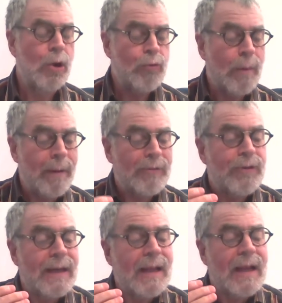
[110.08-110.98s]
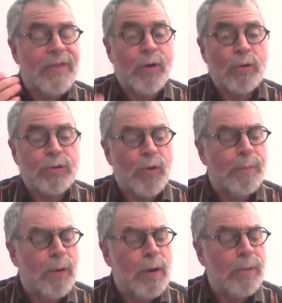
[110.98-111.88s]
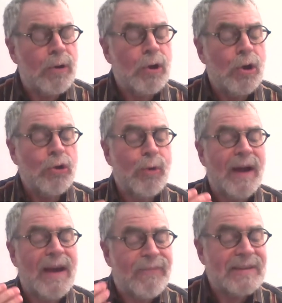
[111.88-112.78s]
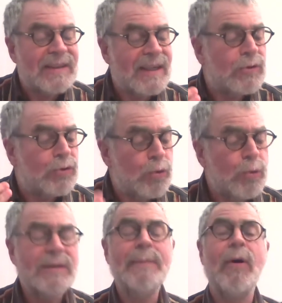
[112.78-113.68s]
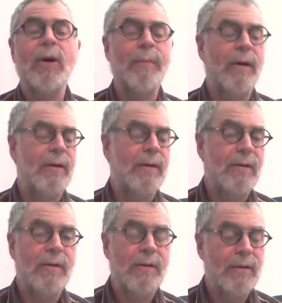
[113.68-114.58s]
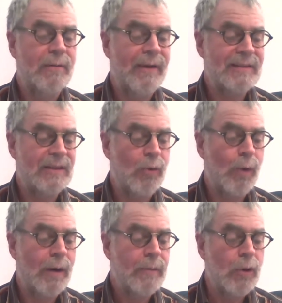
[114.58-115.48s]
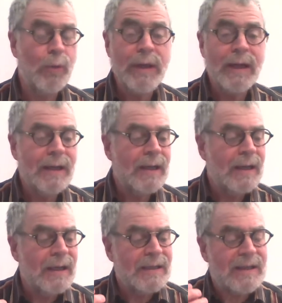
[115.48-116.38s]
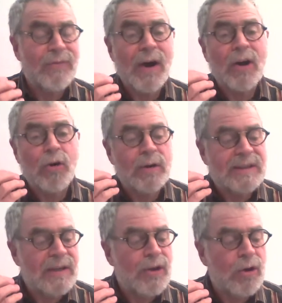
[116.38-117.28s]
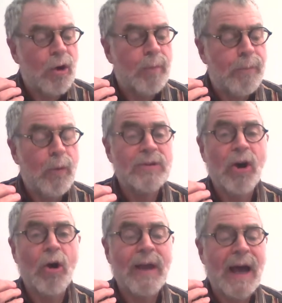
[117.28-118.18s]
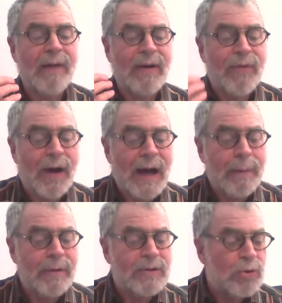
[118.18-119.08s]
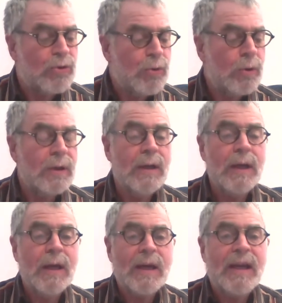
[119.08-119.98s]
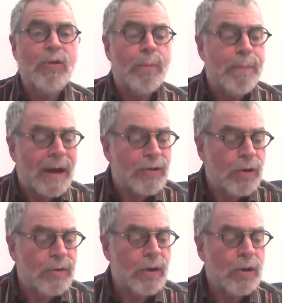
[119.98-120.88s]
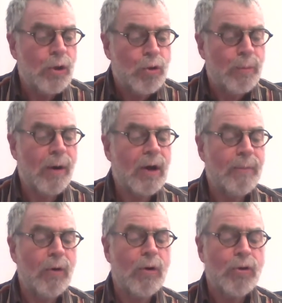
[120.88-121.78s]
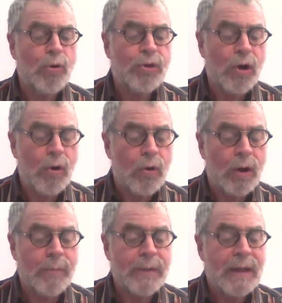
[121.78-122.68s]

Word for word: Tu as pardonné les torts de ton peuple, tu as effacé tous ses manquements. Verset 3. Oui, savoir que le Seigneur pose un regard favorable sur nous, qu'il nous pardonne nos manquements, nos torts,